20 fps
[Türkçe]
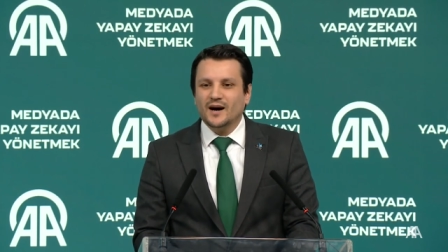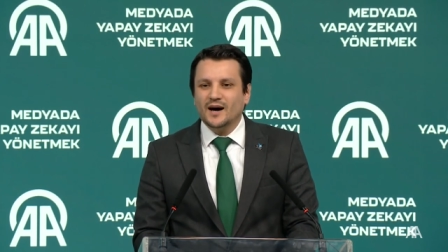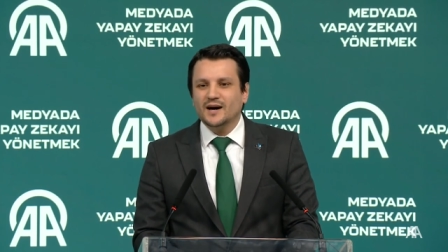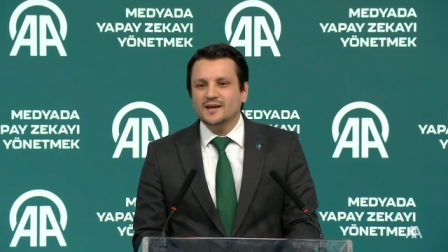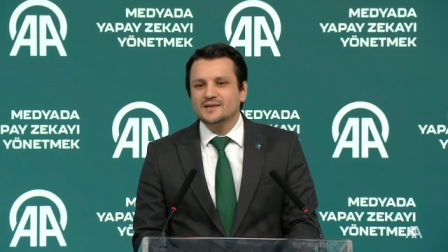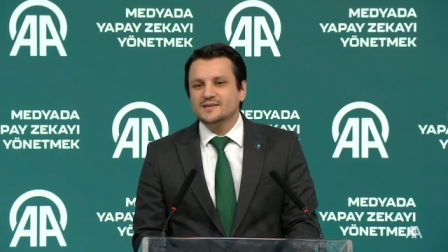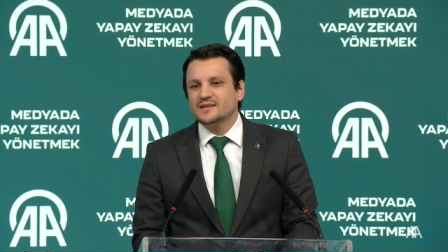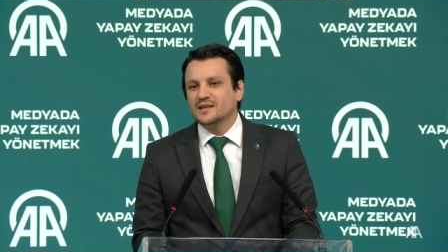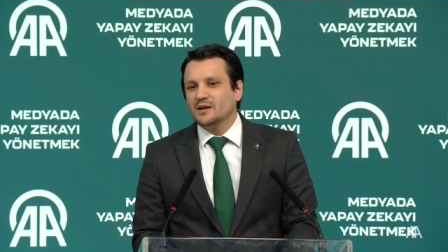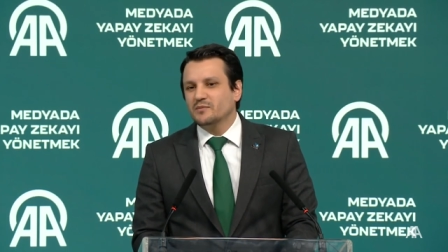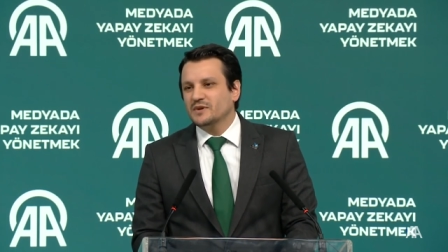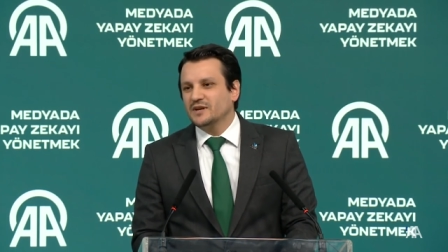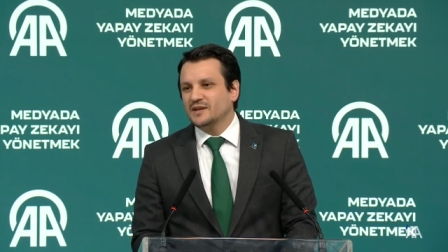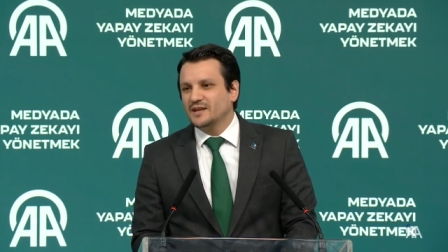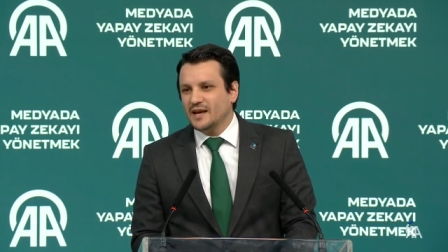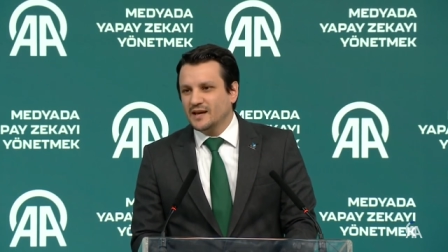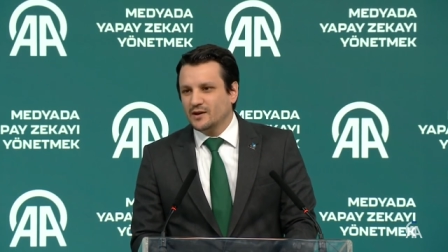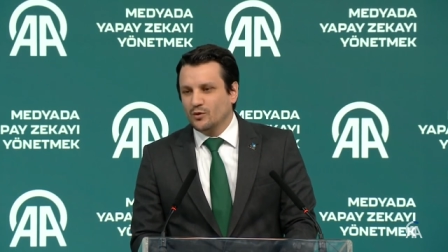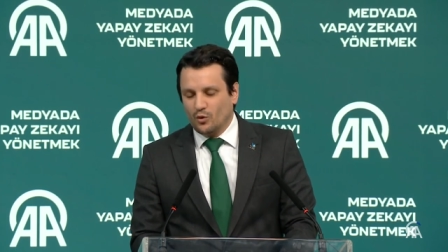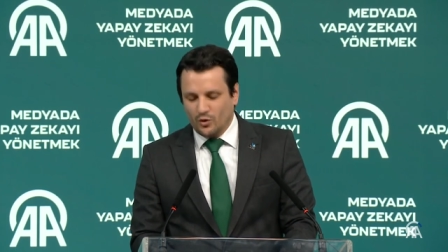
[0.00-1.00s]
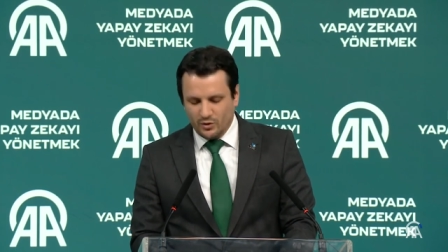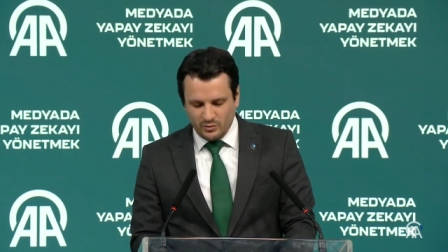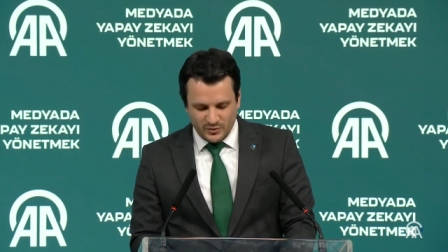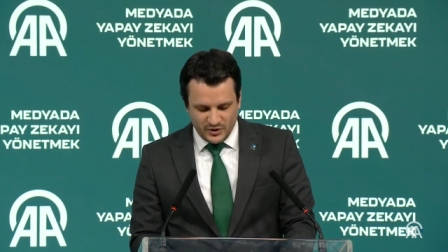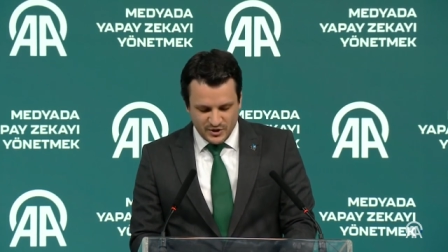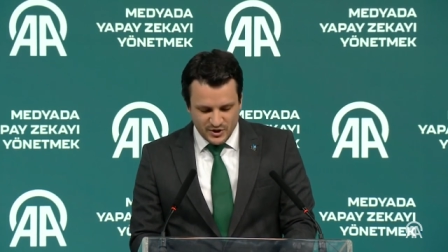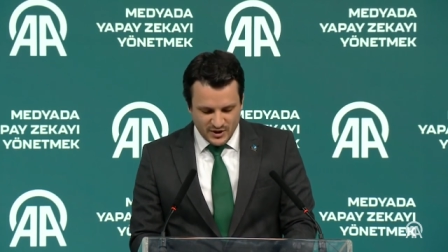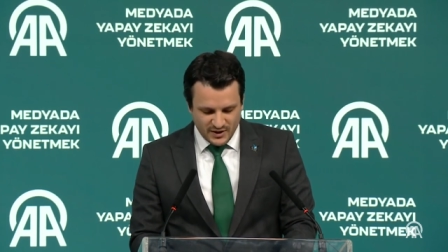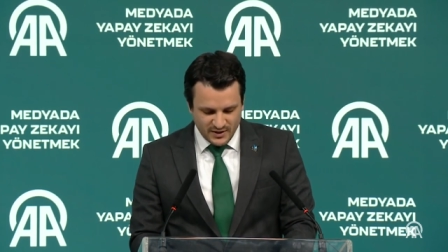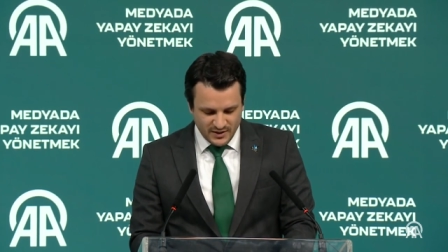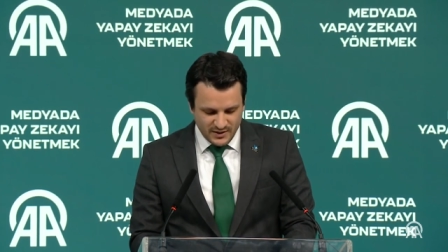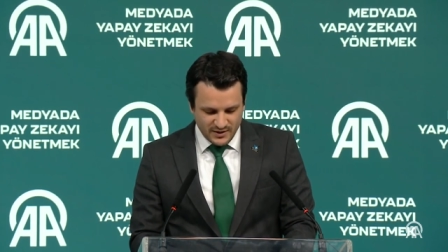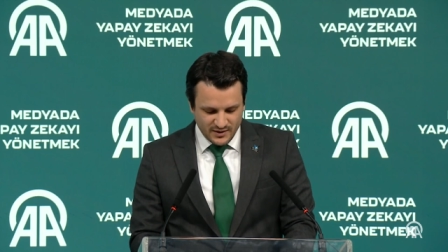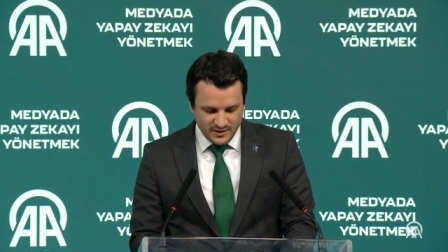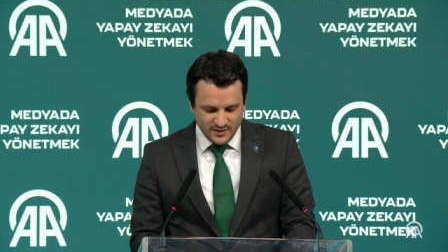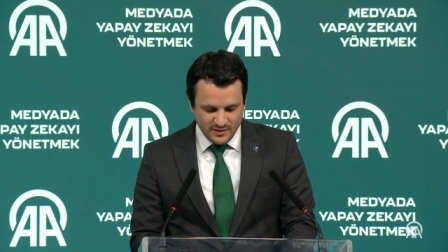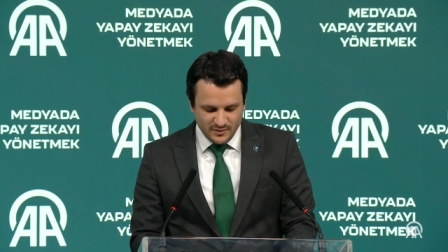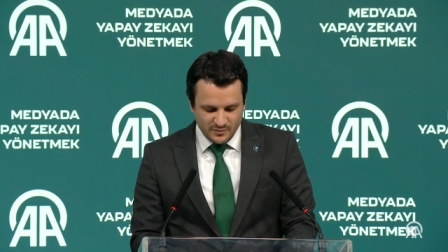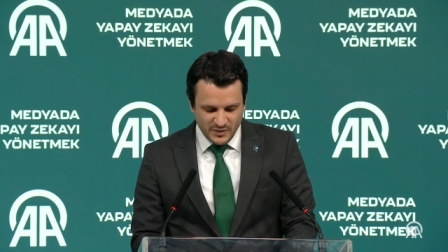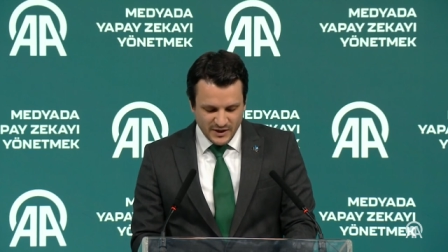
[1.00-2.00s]
aslında bir değeri olmayacağını
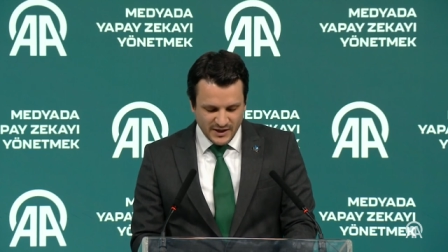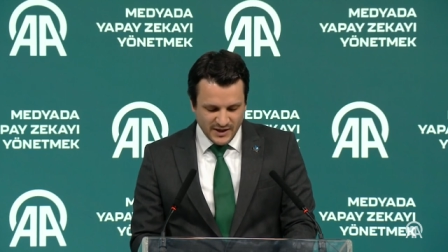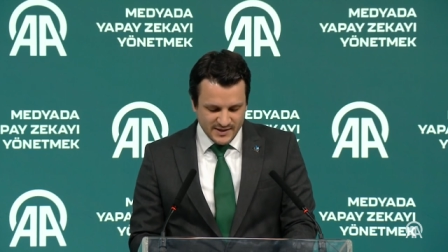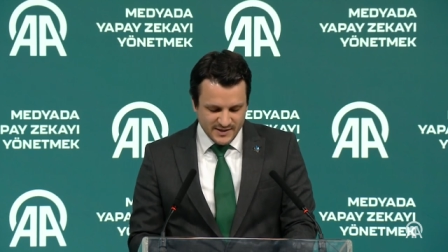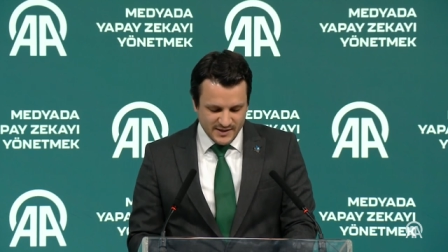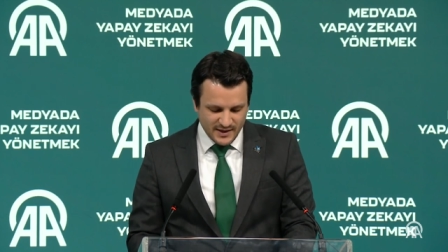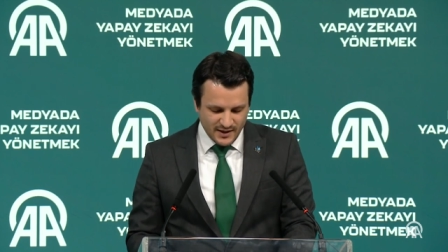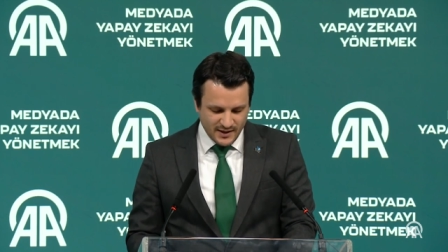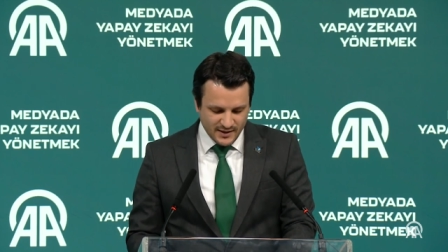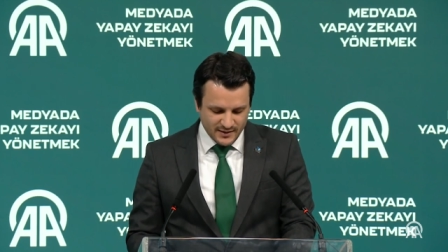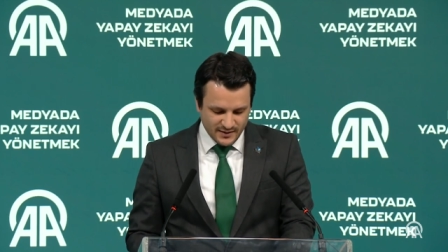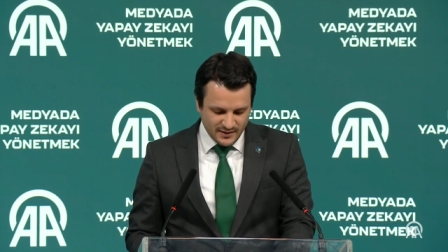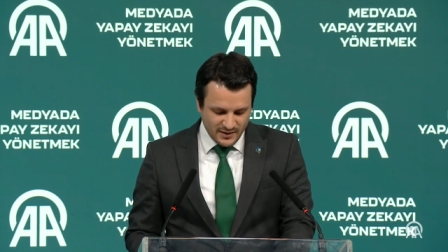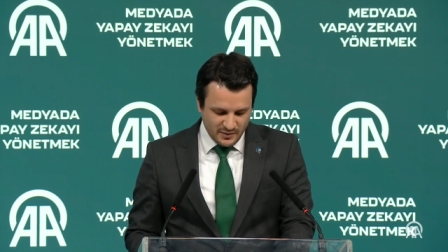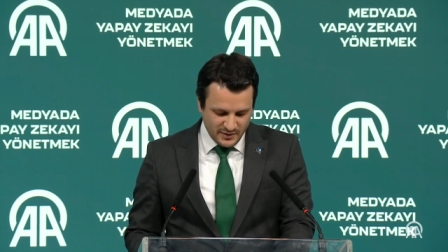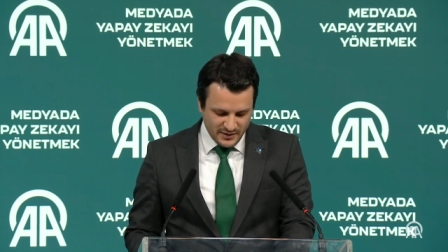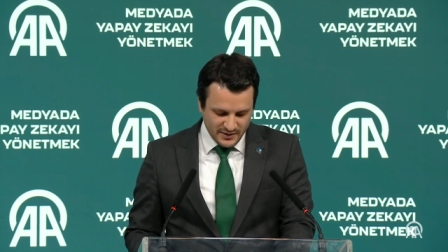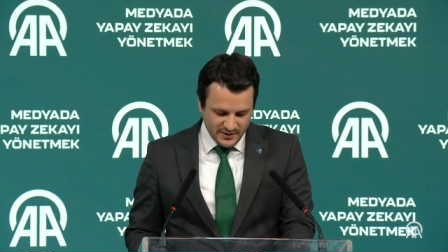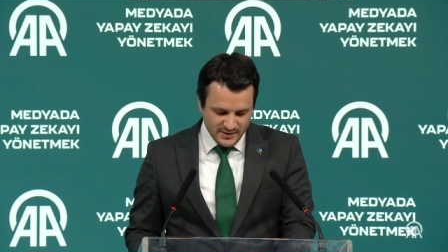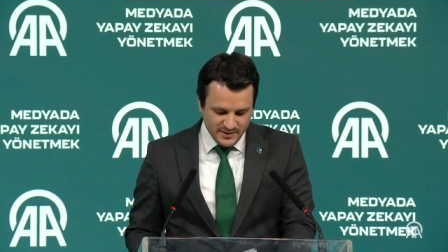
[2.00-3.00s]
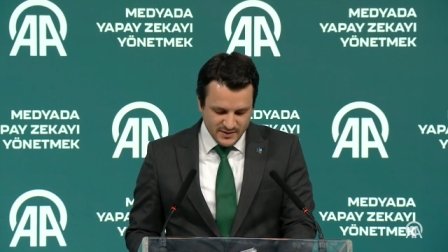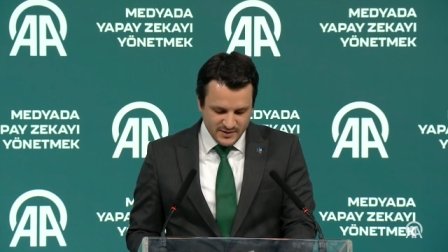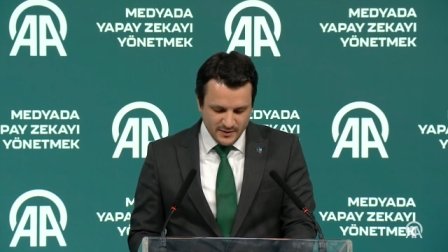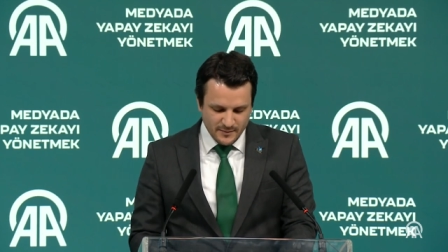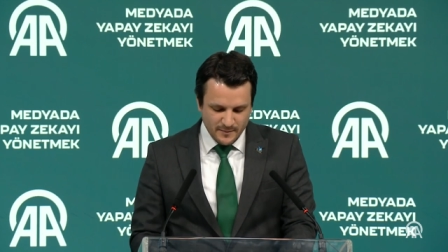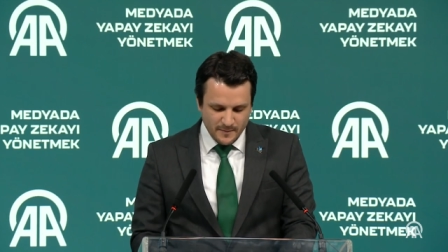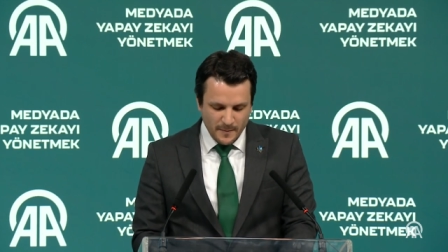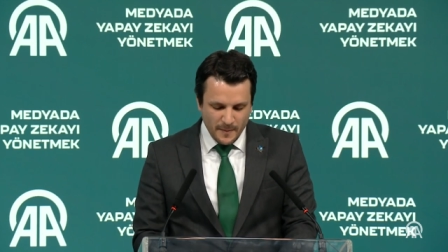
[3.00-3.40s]
bir kez daha hatırlamalıyız.